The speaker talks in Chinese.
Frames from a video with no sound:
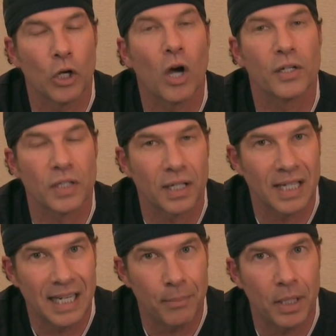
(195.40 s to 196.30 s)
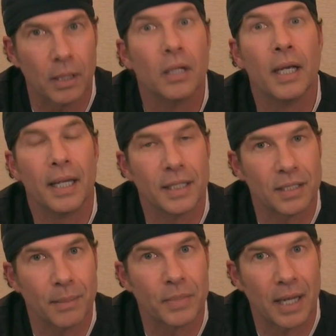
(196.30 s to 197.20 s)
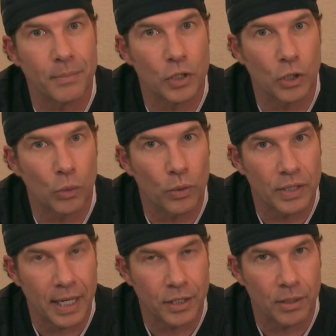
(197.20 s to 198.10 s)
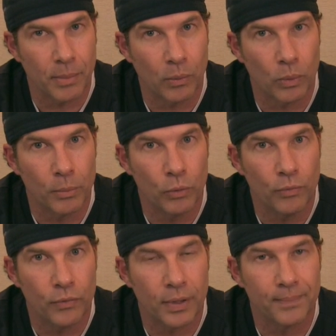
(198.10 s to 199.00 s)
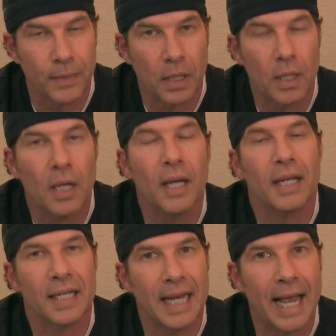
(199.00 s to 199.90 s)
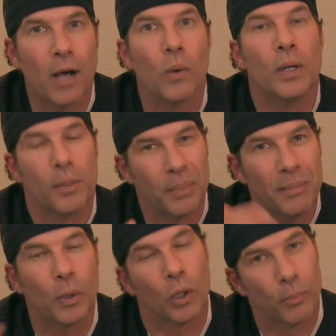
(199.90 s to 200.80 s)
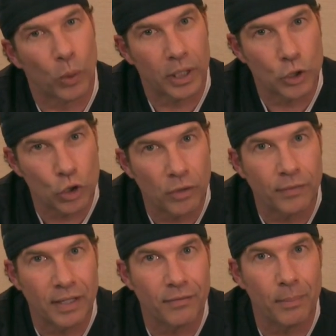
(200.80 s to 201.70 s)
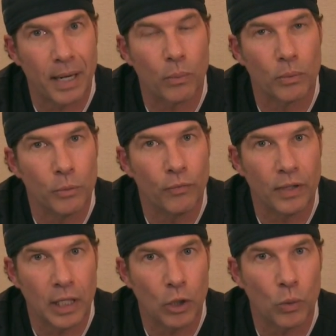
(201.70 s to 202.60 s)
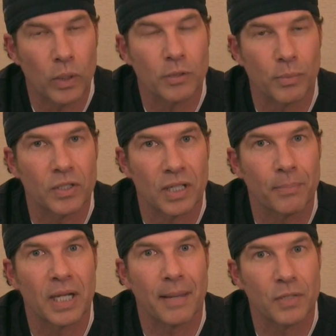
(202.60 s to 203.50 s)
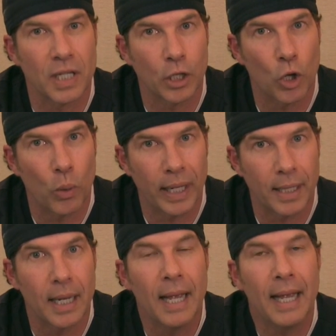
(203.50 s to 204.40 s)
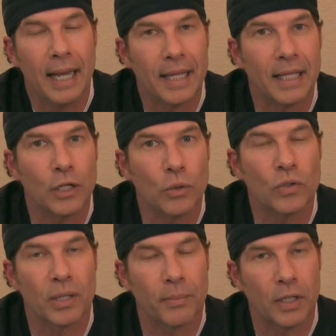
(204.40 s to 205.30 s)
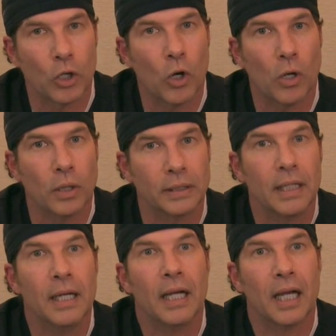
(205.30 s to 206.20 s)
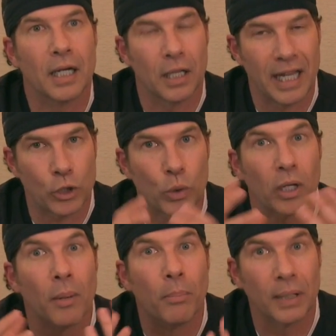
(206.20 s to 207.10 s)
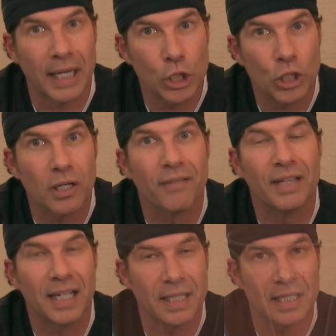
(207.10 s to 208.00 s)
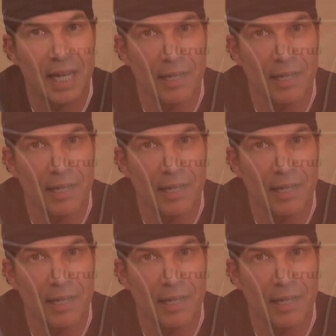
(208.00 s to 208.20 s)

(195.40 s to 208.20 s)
而造成不得不将卵巢移除的状况。现在，医生们会对卵巢移除有所保留。但是有的时候，女性会进行一种叫做子宫内膜烧蚀